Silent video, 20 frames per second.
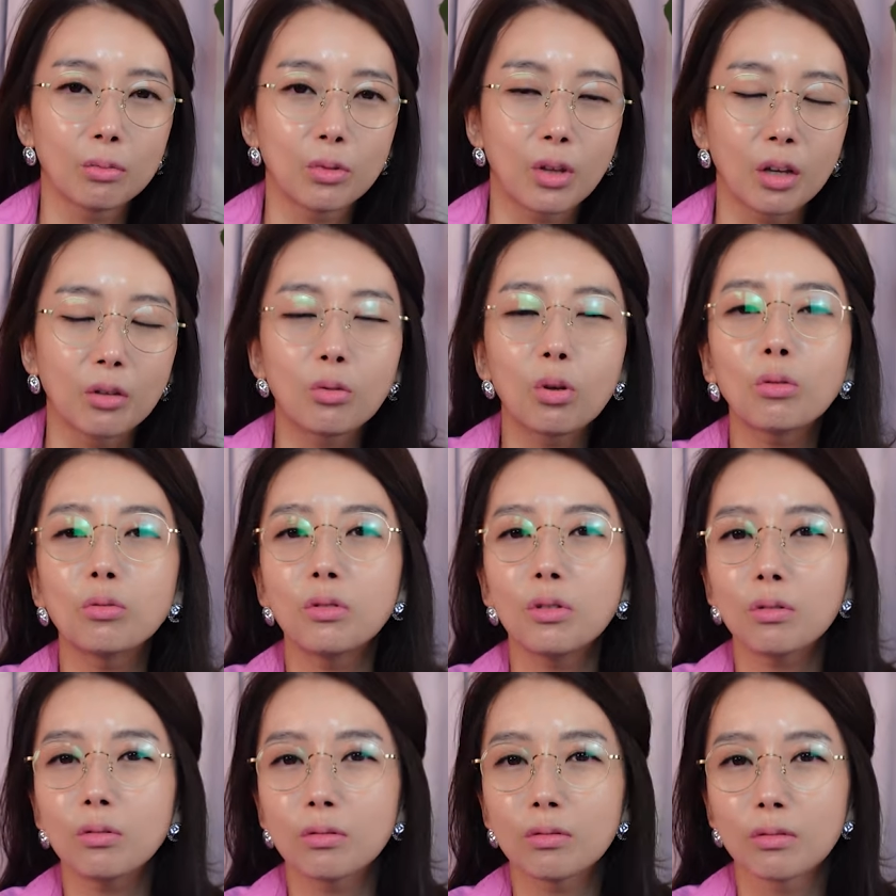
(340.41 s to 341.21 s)

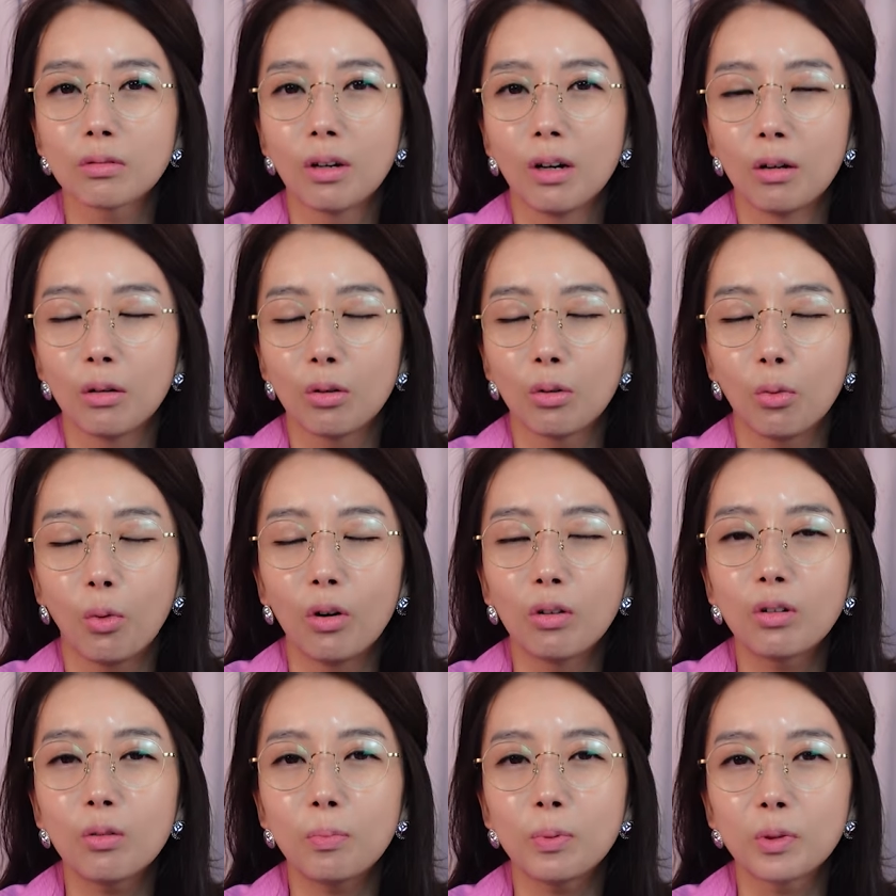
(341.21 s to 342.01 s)
대통령
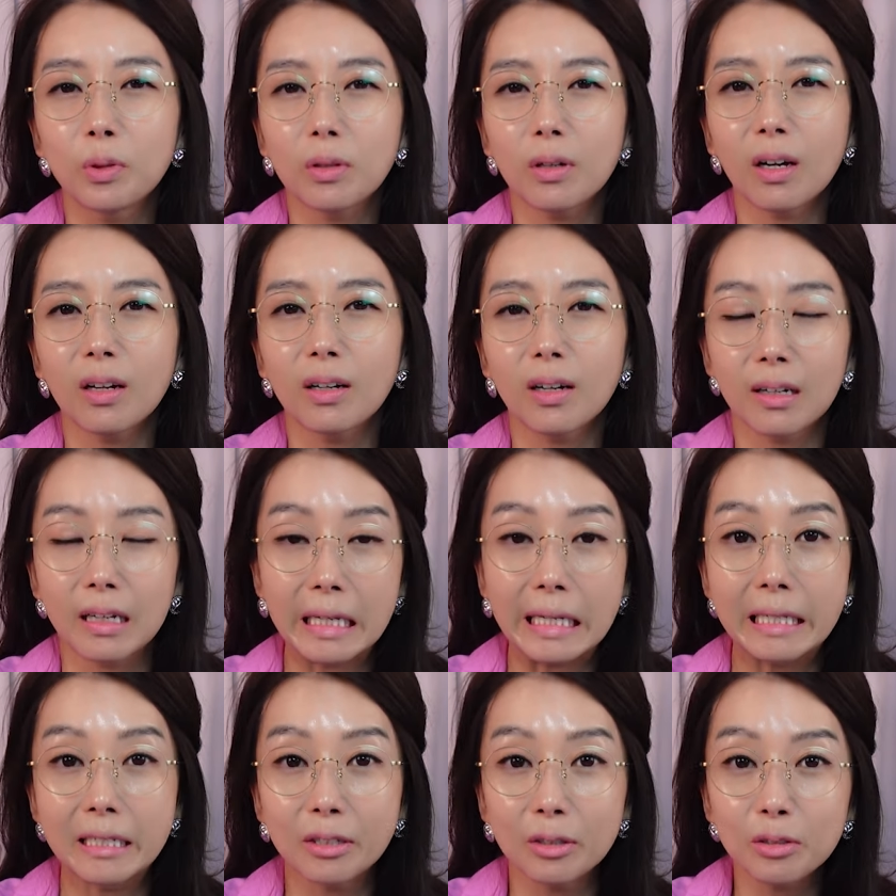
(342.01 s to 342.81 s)
월급부터 깎아라
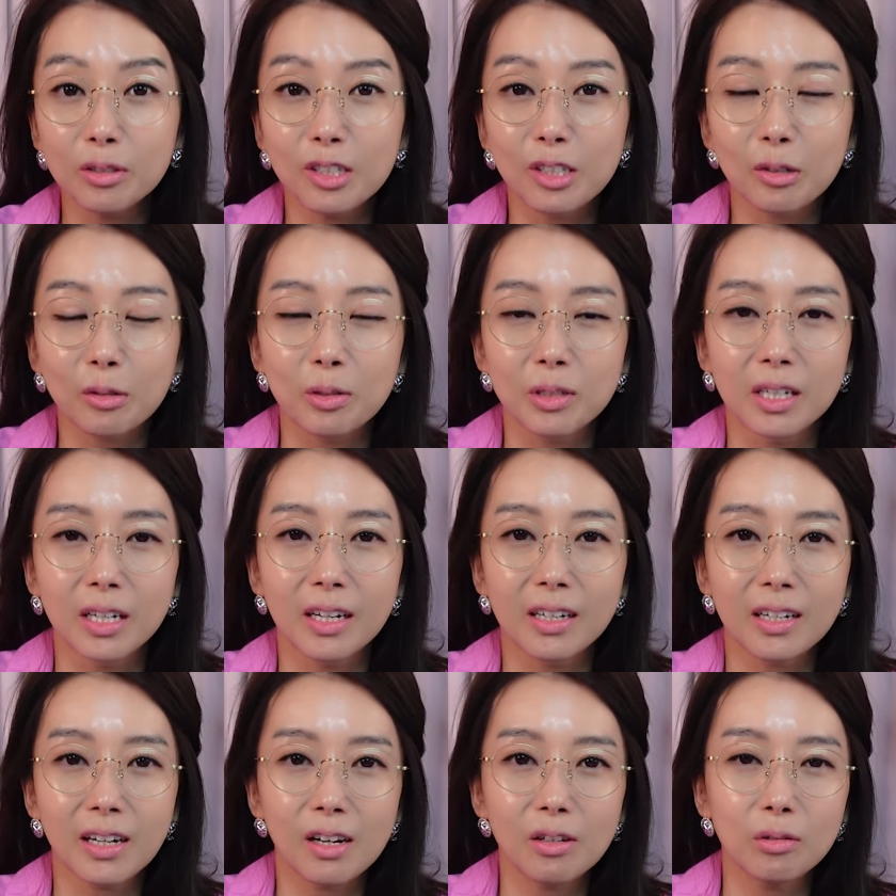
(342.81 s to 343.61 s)
이런 식으로
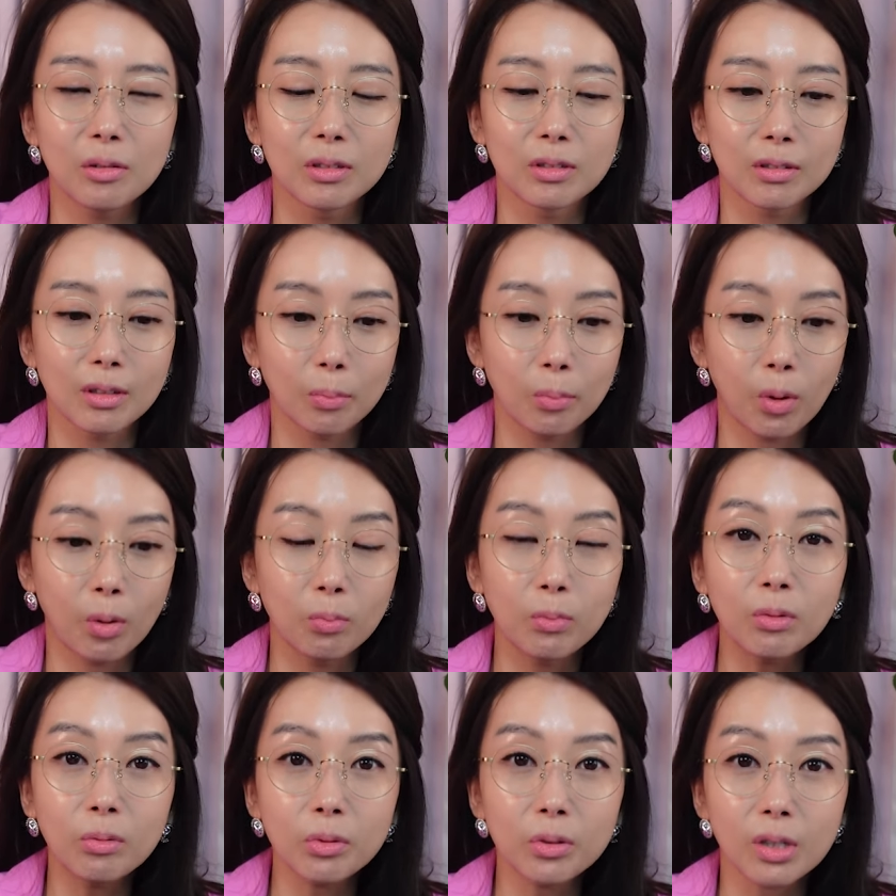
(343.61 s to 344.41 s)
이야기하고 있는데
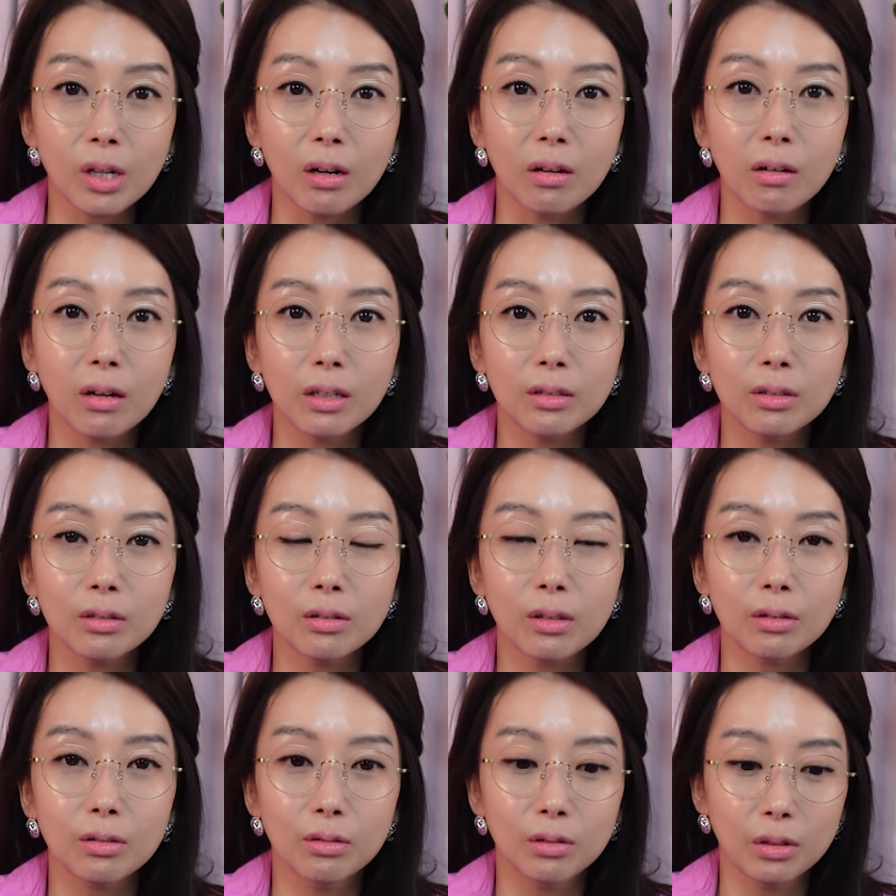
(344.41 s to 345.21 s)
법무부 장관일
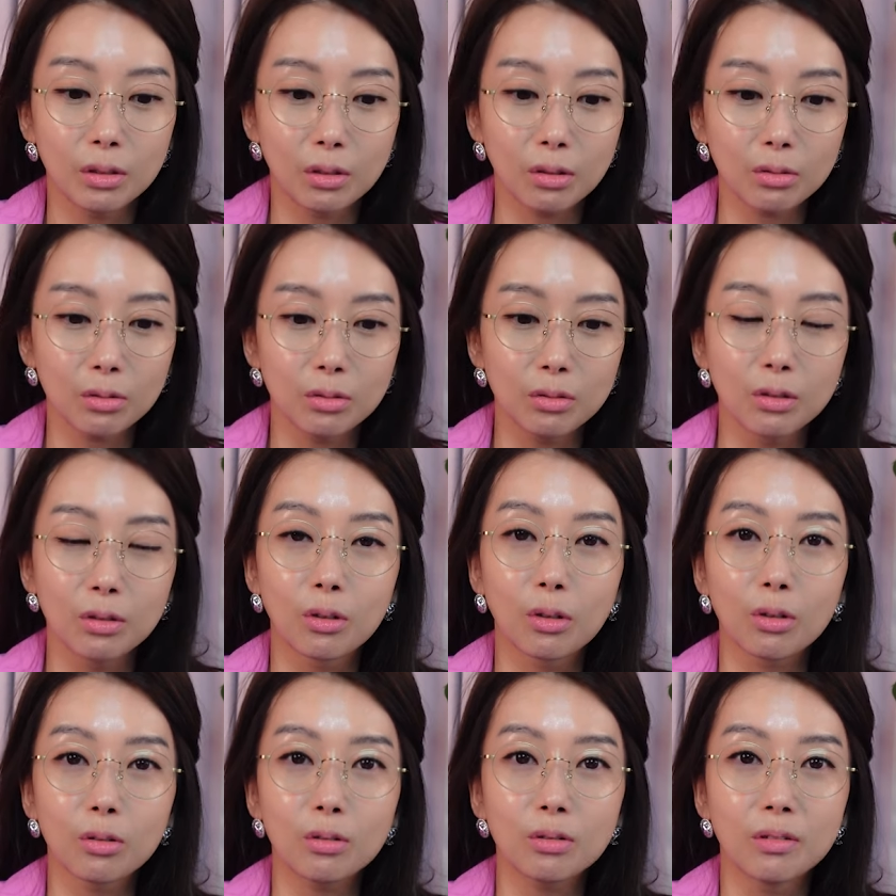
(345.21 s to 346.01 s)
때는 이런
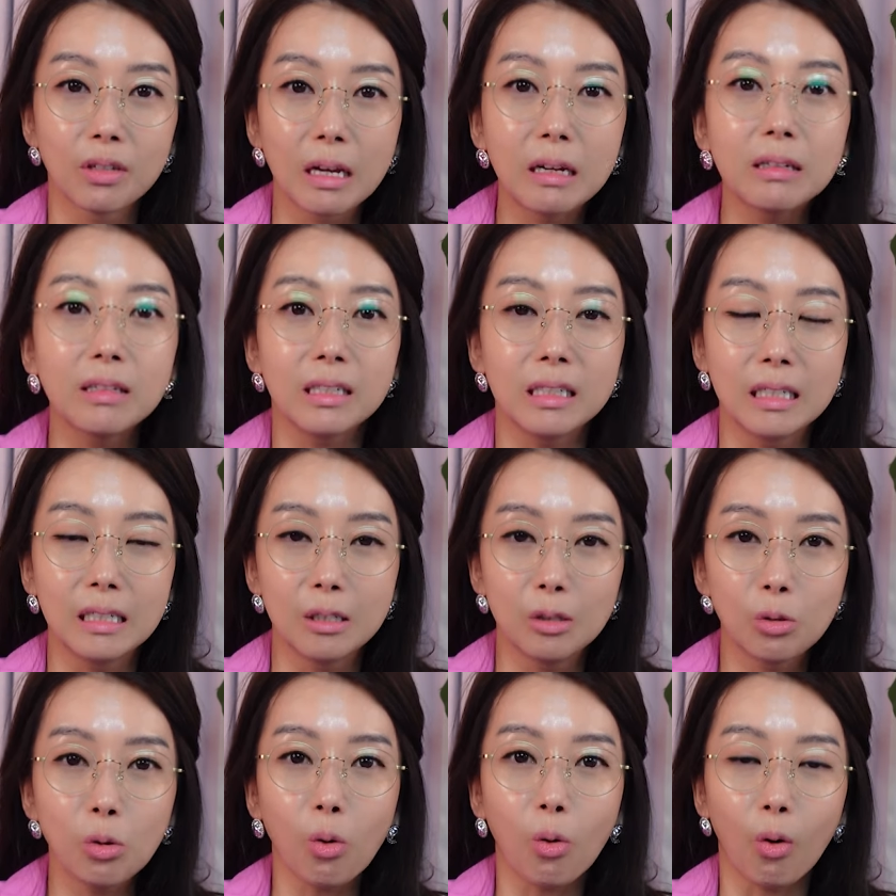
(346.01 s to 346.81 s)
의견을 낼
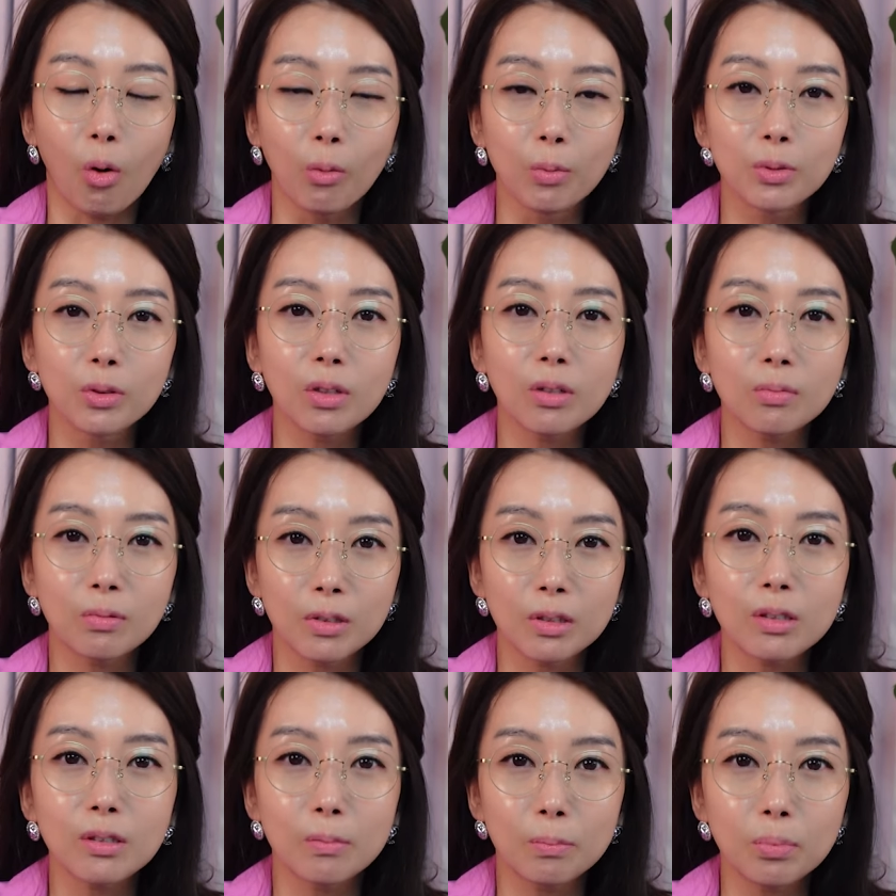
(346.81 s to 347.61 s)
일도
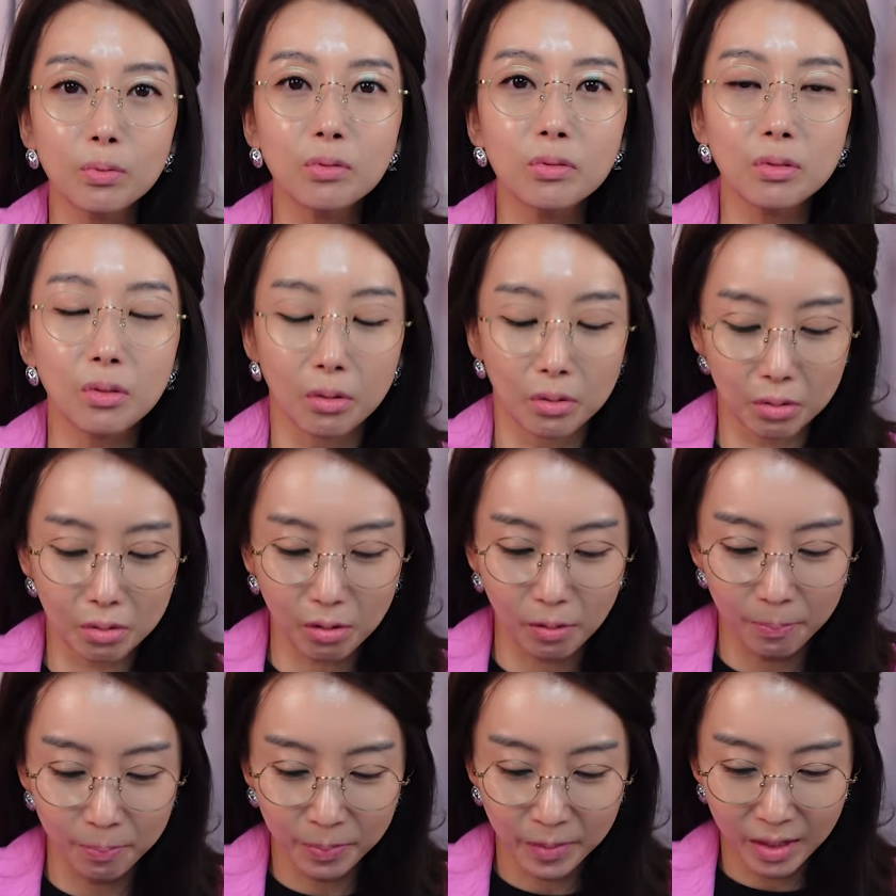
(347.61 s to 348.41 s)
없었을
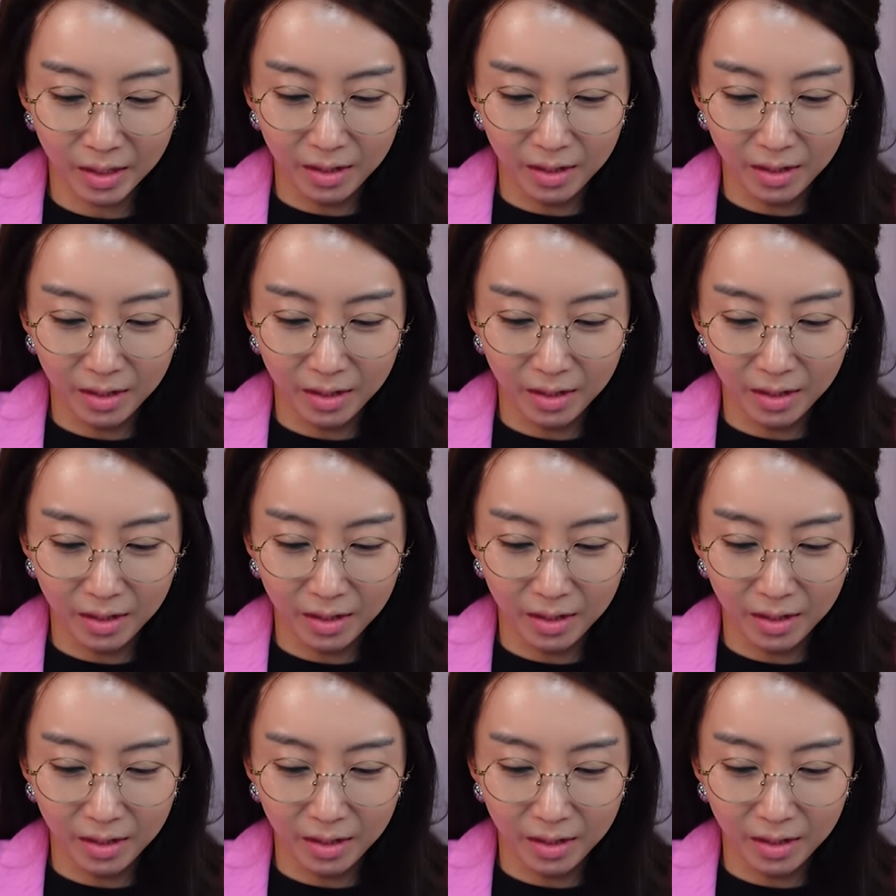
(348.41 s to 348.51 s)
뿐더러